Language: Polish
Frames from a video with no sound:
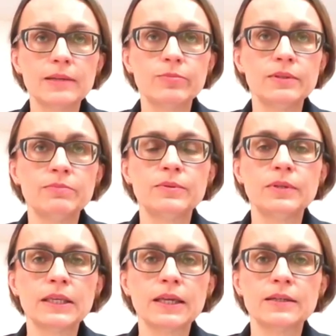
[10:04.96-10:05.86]
jakby
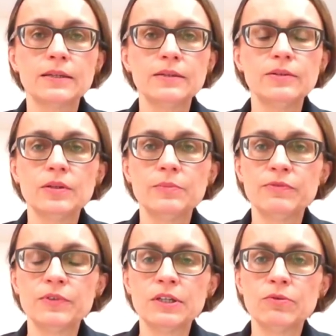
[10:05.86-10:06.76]
tak jak e,
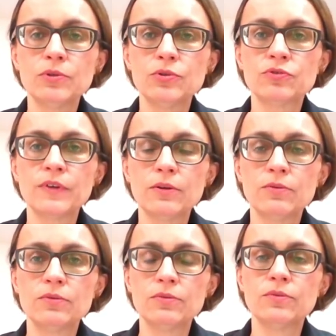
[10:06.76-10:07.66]
powiedziało już
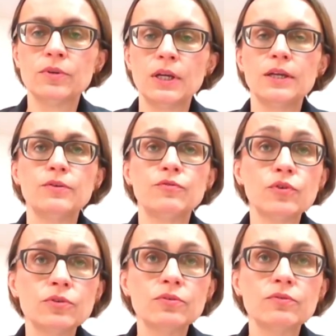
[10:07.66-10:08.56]
wielu
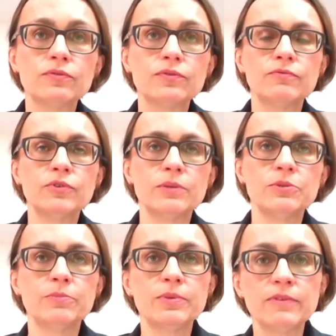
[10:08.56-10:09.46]
wójtów, wójtem
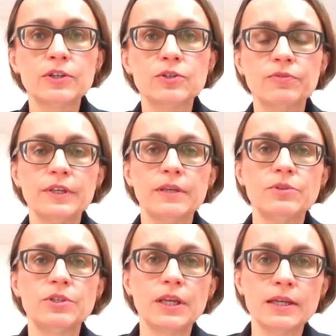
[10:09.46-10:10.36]
się bywa,
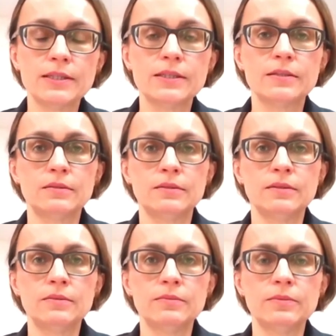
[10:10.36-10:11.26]
człowiekiem się jest,
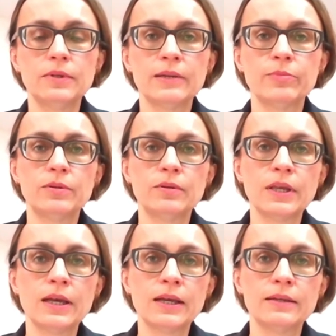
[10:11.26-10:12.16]
jakby no
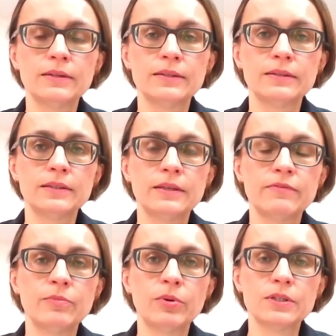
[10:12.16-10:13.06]
ja, te
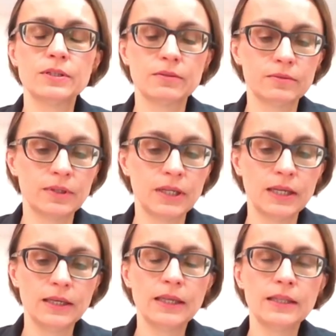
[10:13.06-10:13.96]
wybory są
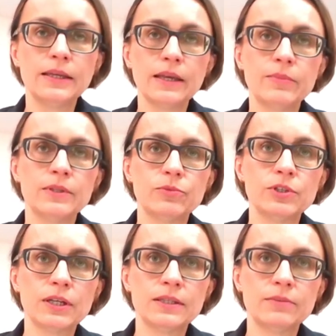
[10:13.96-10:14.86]
jedne ja będę
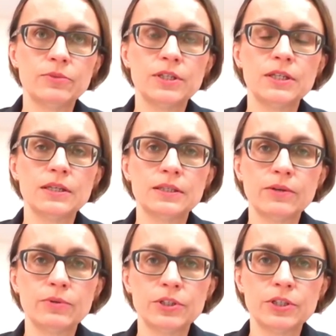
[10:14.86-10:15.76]
musiała z tym żyć e,
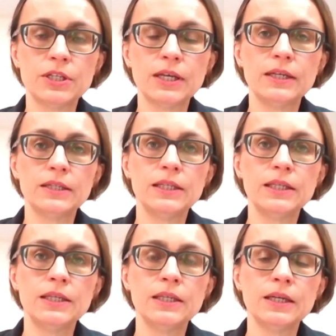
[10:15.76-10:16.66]
całe życie
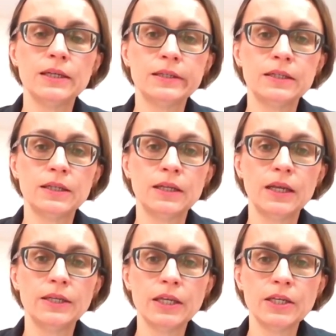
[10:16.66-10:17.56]
i e,
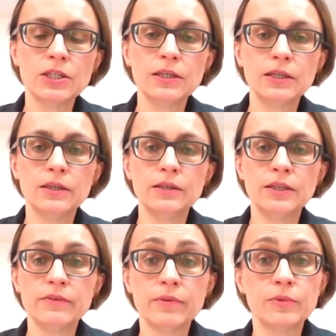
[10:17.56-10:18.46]
jeśli,
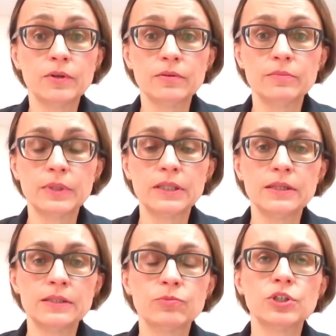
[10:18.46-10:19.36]
nie wiem, no,
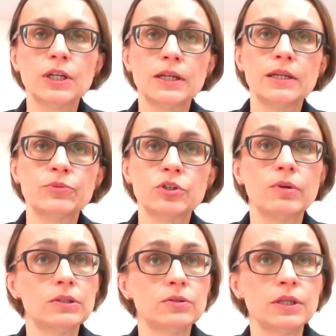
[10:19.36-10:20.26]
będę zmuszana na
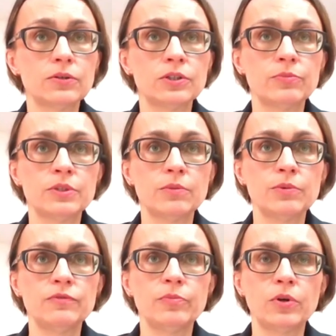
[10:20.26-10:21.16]
przykład do tego, żeby
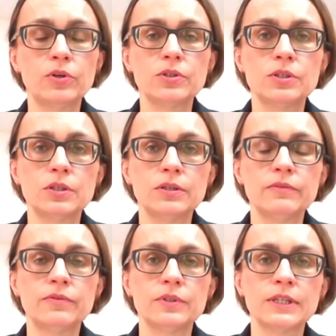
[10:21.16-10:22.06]
zrobić wybory z
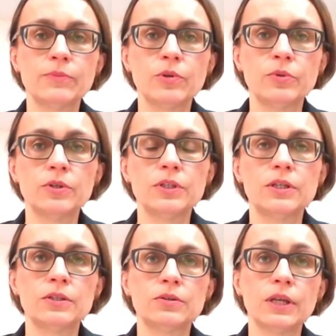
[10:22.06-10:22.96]
wojskami obrony
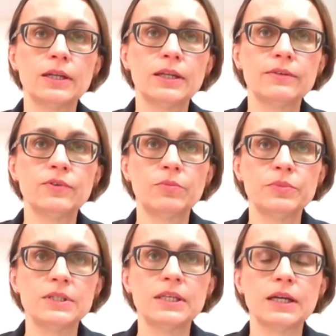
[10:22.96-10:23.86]
terytorialnej w
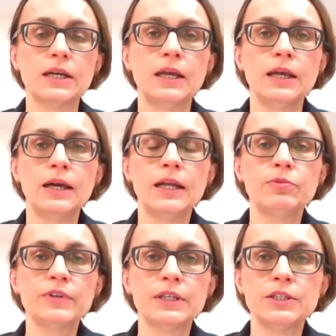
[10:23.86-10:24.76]
komisjach
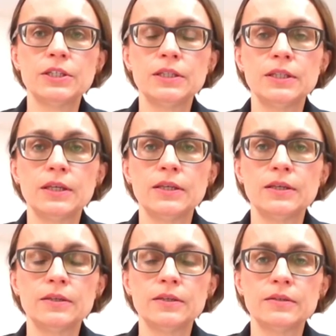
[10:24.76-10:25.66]
albo w jakiejś
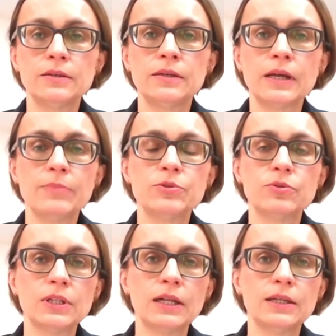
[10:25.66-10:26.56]
innej e,
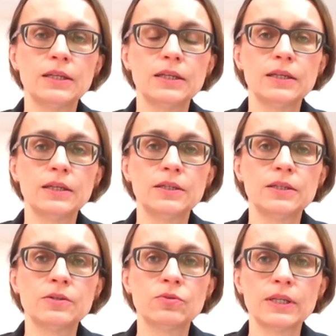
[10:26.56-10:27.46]
absurdalnej
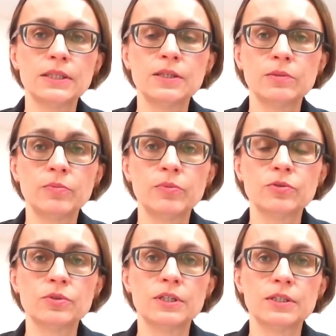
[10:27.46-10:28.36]
sytuacji, to po
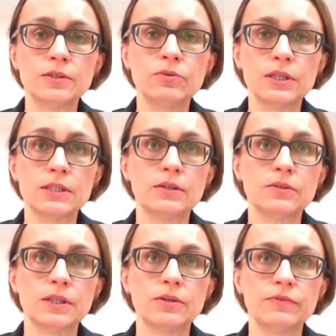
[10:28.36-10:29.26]
prostu zrezygnuję z
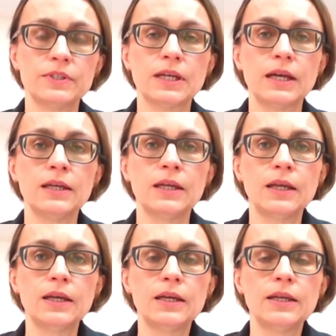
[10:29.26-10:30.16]
tego stanowiska
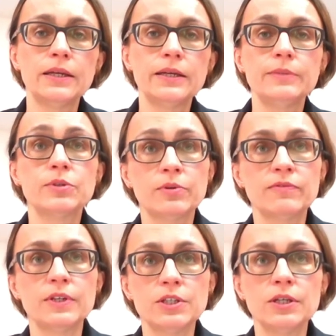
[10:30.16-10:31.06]
i
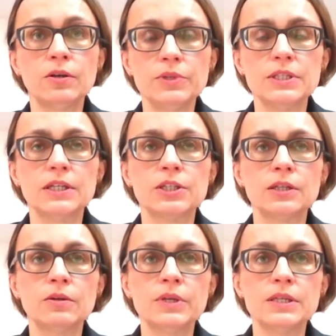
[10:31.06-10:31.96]
przeprowadzi je komisarz.
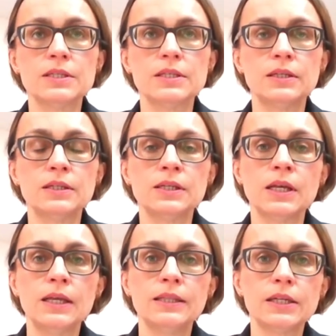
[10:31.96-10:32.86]
Natomiast
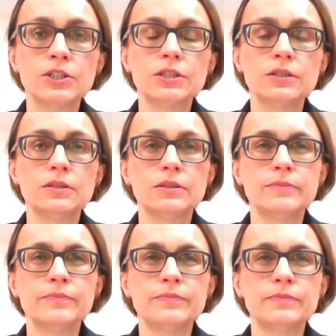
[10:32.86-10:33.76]
też,
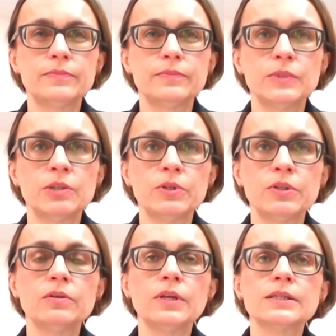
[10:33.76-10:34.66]
żeby
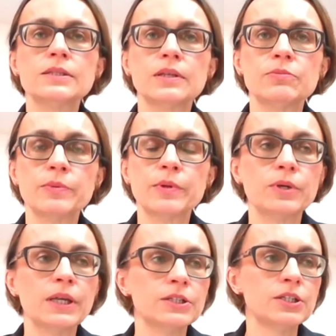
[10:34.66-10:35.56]
to jasno
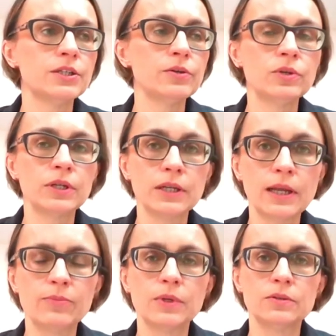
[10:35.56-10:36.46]
zabrzmiało, ja się nie
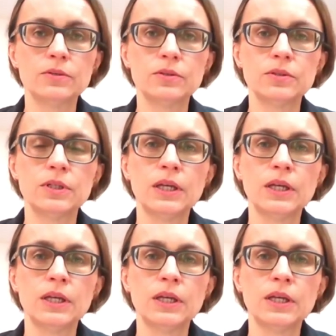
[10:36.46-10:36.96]
uchylam od